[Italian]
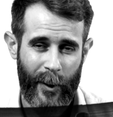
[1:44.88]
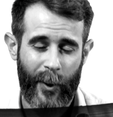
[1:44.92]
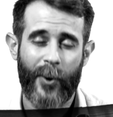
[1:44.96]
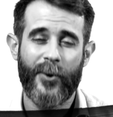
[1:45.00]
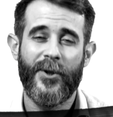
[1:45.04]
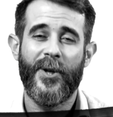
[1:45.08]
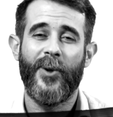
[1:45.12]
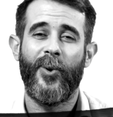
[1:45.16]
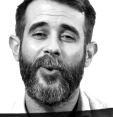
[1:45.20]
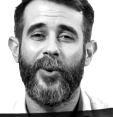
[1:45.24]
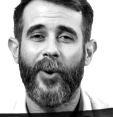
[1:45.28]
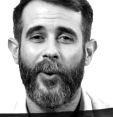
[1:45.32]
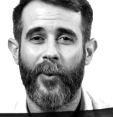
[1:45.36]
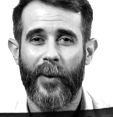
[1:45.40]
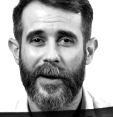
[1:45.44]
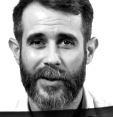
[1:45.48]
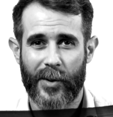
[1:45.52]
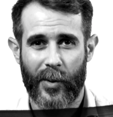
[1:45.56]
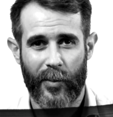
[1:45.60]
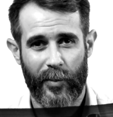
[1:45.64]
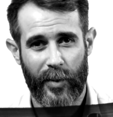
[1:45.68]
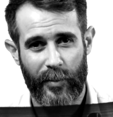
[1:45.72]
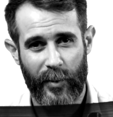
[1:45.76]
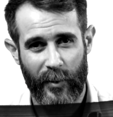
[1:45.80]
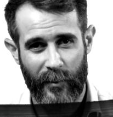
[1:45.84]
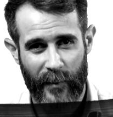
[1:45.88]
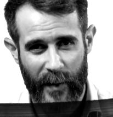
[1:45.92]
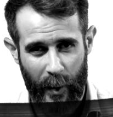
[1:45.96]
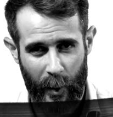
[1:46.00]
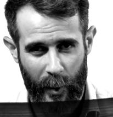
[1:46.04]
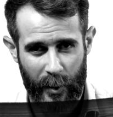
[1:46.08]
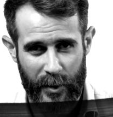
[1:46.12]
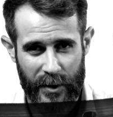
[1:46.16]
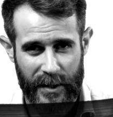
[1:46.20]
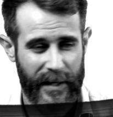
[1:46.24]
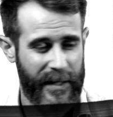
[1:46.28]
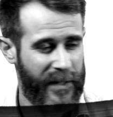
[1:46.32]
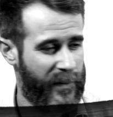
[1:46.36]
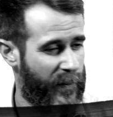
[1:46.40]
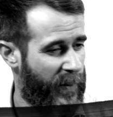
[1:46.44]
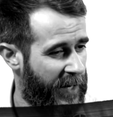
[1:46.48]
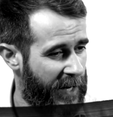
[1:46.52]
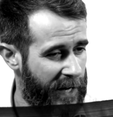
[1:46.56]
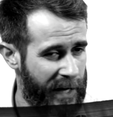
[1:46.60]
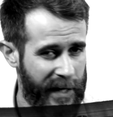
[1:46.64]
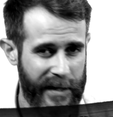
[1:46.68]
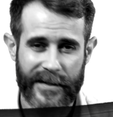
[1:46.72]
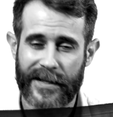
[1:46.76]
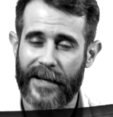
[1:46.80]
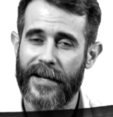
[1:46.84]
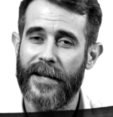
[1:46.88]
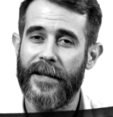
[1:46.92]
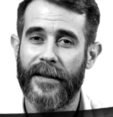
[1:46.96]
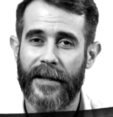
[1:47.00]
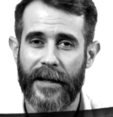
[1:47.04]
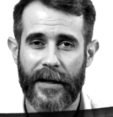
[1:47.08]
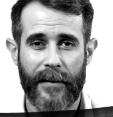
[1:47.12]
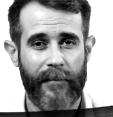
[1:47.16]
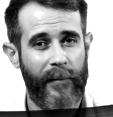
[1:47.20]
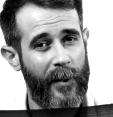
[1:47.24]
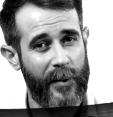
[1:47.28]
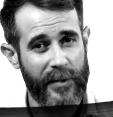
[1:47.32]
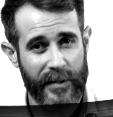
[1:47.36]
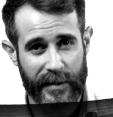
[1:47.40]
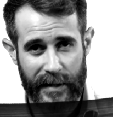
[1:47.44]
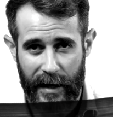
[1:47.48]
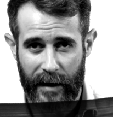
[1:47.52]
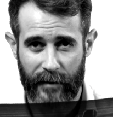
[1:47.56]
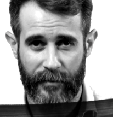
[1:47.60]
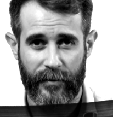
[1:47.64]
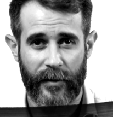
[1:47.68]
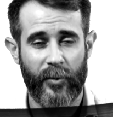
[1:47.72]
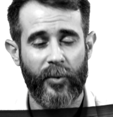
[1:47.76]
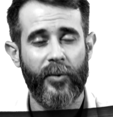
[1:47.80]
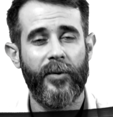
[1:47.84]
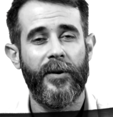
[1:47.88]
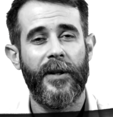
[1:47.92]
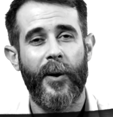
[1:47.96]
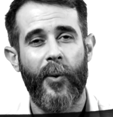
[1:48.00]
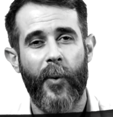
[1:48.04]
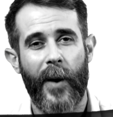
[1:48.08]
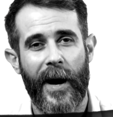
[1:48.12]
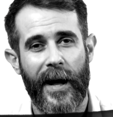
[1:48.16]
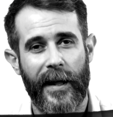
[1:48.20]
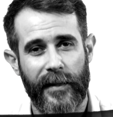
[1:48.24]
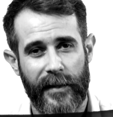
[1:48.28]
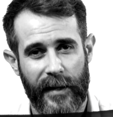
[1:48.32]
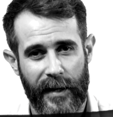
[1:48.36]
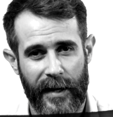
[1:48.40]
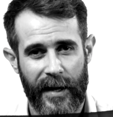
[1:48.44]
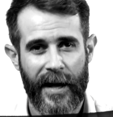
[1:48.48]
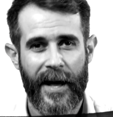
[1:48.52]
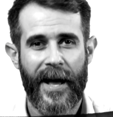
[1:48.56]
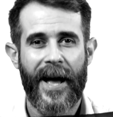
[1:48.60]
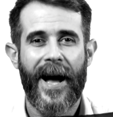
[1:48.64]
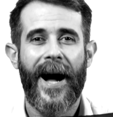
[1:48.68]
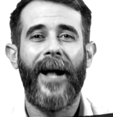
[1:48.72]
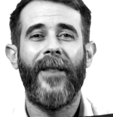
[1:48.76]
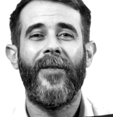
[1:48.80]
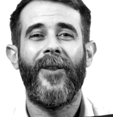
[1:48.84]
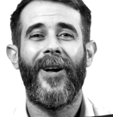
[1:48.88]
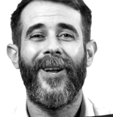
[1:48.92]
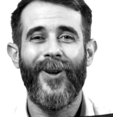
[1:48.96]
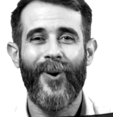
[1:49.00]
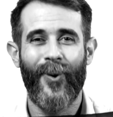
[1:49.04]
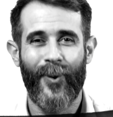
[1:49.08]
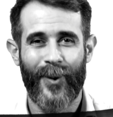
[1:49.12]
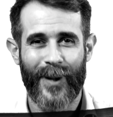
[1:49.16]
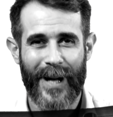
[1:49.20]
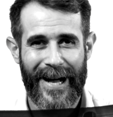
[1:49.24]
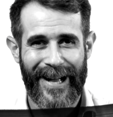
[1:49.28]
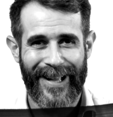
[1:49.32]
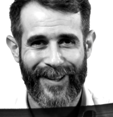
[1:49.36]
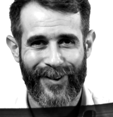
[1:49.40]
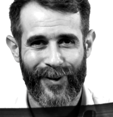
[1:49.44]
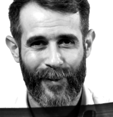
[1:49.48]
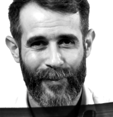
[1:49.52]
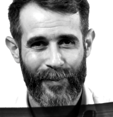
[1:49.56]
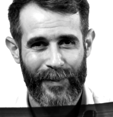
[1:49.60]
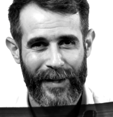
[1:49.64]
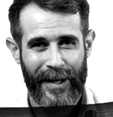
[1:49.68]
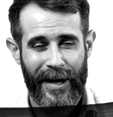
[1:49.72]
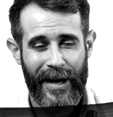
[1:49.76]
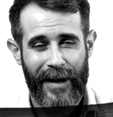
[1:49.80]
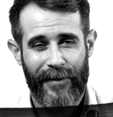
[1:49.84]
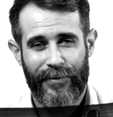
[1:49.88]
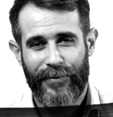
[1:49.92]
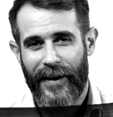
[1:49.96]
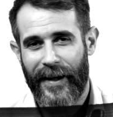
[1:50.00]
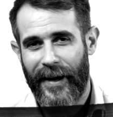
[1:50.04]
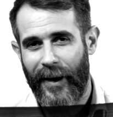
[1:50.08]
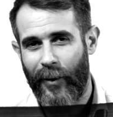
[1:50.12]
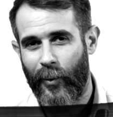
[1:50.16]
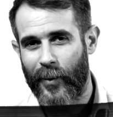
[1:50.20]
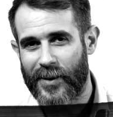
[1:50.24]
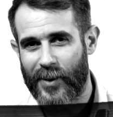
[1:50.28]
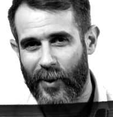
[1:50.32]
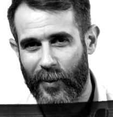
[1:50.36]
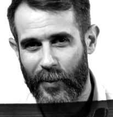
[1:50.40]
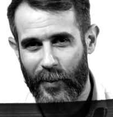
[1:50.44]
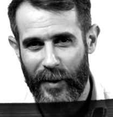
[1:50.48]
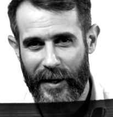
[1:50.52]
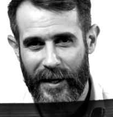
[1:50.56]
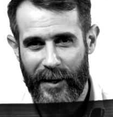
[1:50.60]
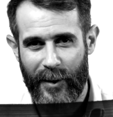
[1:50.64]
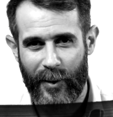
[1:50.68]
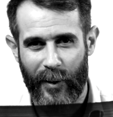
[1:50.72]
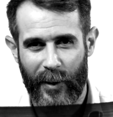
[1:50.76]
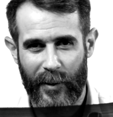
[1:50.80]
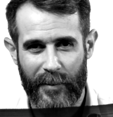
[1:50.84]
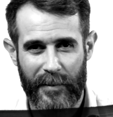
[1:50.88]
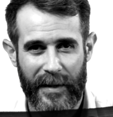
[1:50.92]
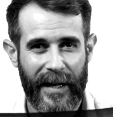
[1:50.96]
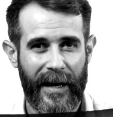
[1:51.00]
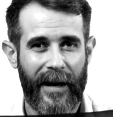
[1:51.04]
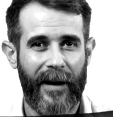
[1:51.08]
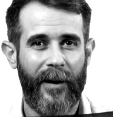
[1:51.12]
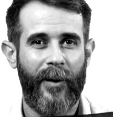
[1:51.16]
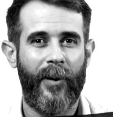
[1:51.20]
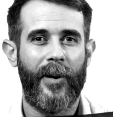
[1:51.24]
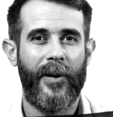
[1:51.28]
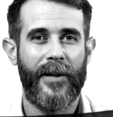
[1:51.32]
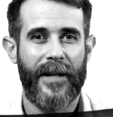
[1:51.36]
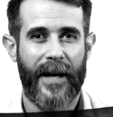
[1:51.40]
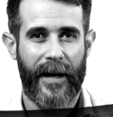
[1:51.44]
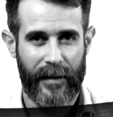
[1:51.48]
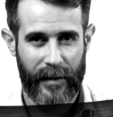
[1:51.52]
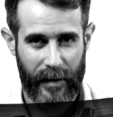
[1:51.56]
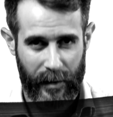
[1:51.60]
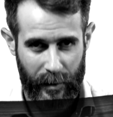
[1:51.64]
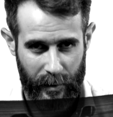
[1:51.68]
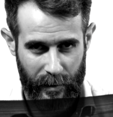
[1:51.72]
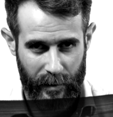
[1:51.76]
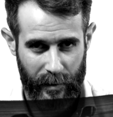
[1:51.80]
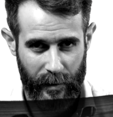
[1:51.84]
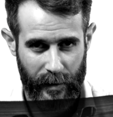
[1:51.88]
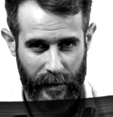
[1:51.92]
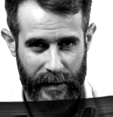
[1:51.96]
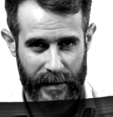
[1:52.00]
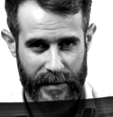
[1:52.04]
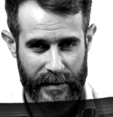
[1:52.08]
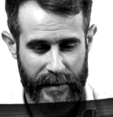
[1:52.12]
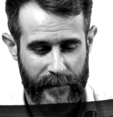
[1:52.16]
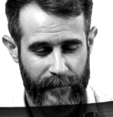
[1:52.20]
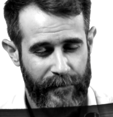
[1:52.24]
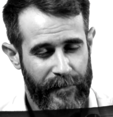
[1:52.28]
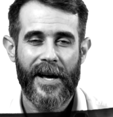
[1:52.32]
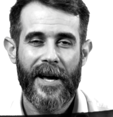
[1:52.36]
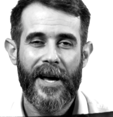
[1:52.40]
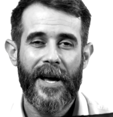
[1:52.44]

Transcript: Oggi tutto questo è un po' più veloce, l'esperienza, il team, lo staff e tutti quanti hanno aiutato a fare questo piccolo miracolo di arte concas.